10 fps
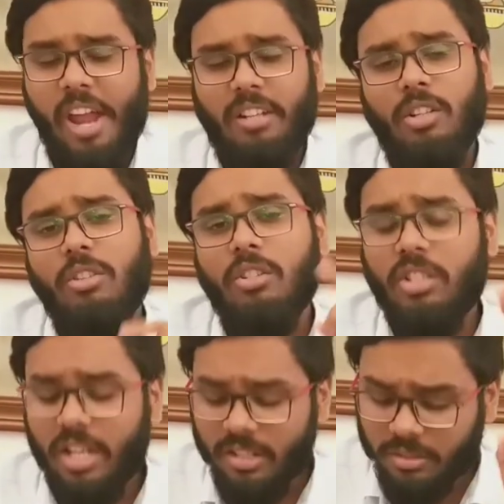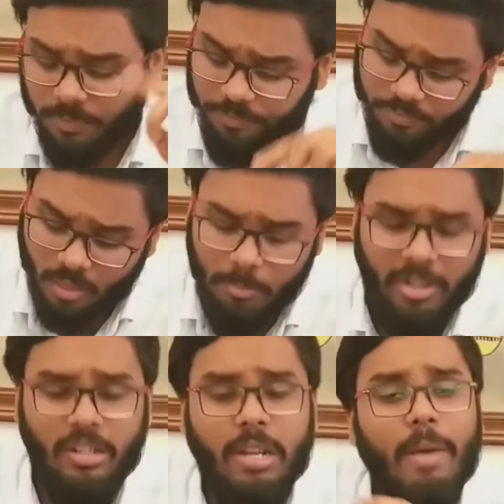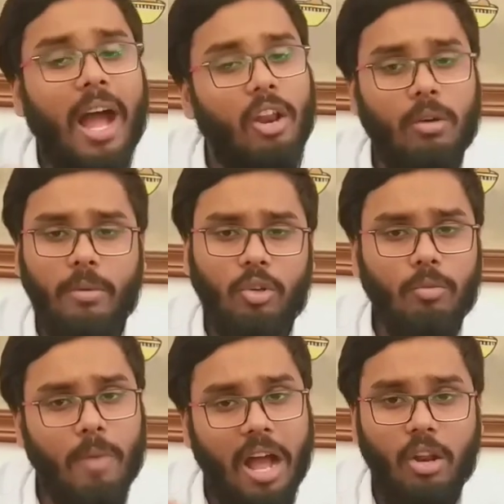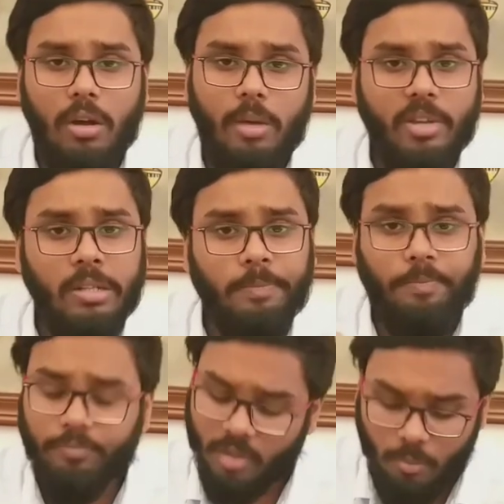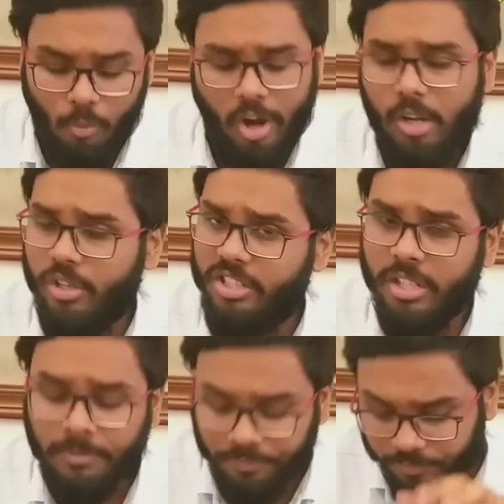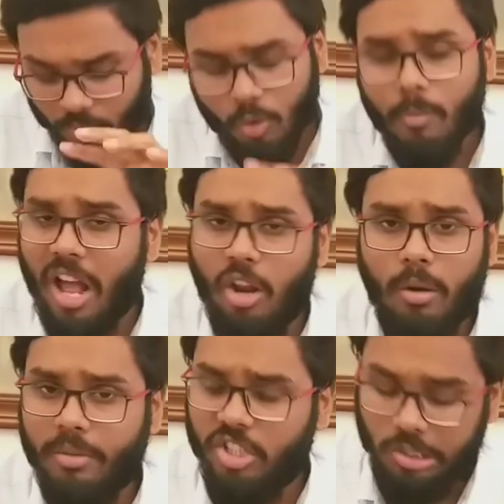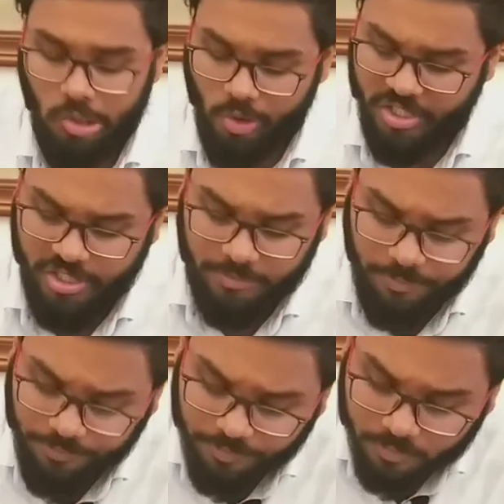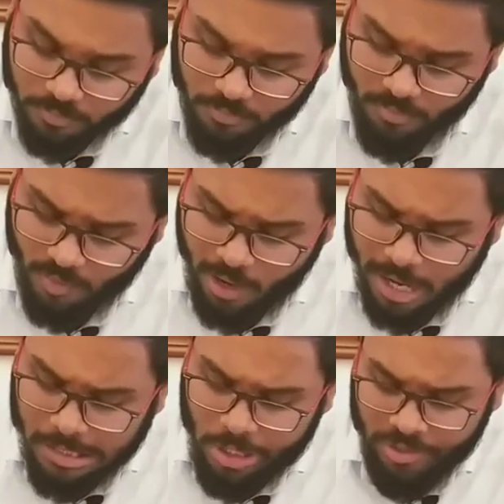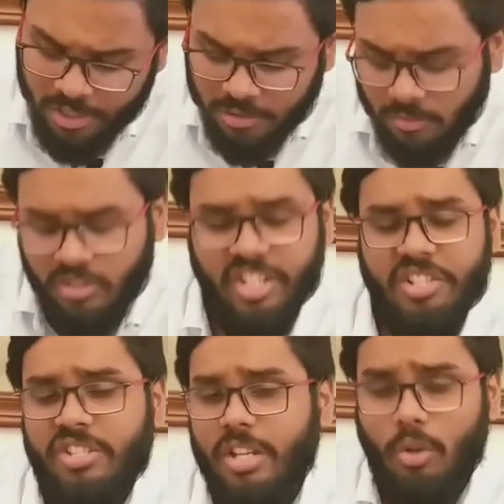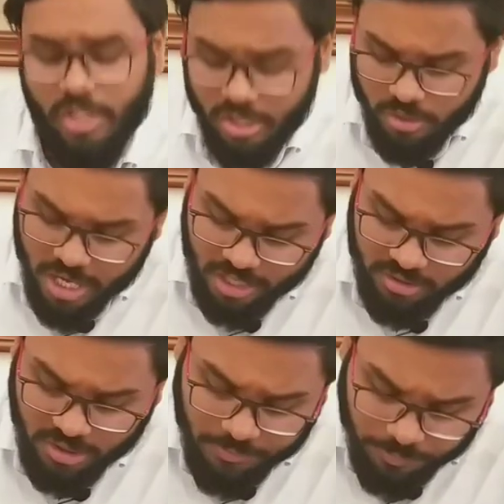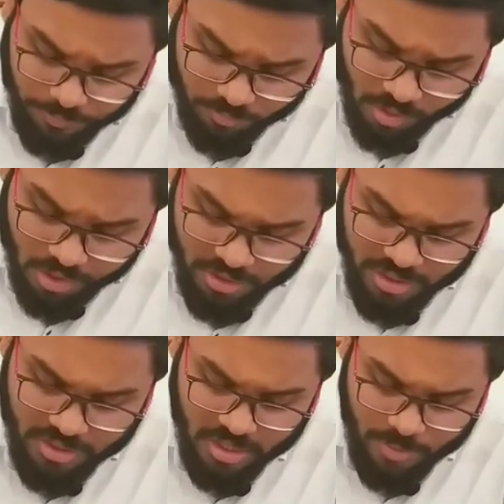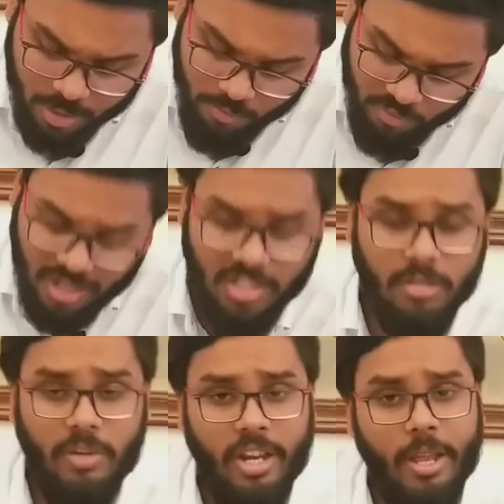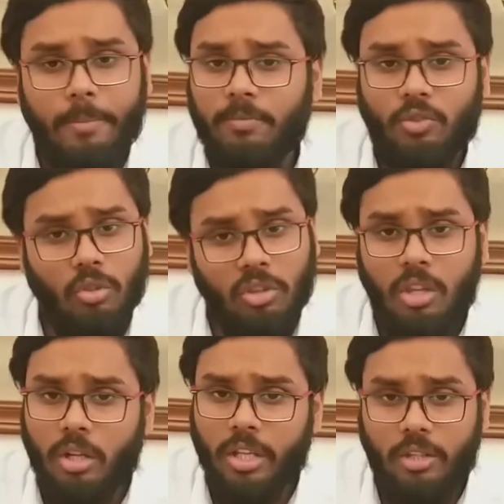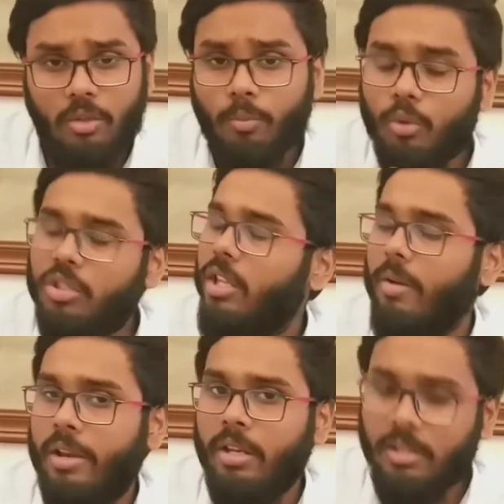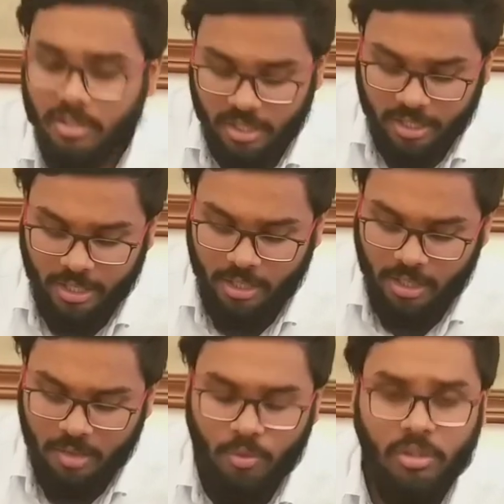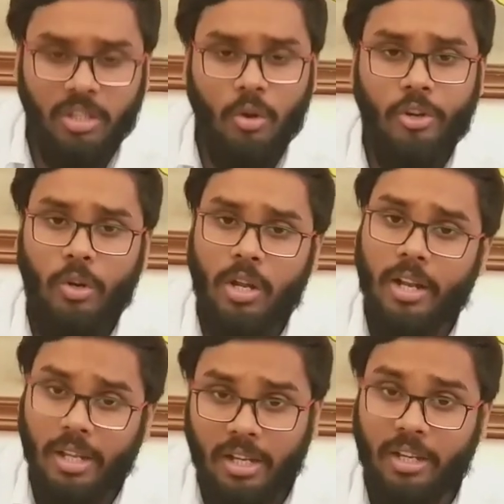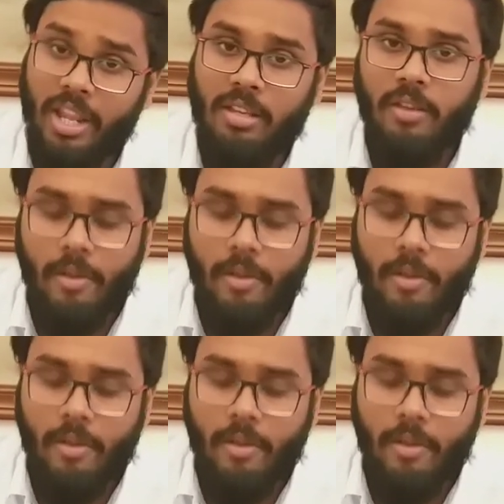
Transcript: একটা কথা হচ্ছে গাইজ মাটনটা ভালোভাবে খুব ভালোভাবে বয়েল হয়েছে খুব ভালোভাবেই সিদ্ধ হয়েছে আর টেস্টের কথায় যদি আসি টেস্টটা মানে আমি ফার্স্টবারে সত্যি কথা কিছু বুঝতে পারিনি যে এটার মধ্যে অনিয়ন গার্লিক নেই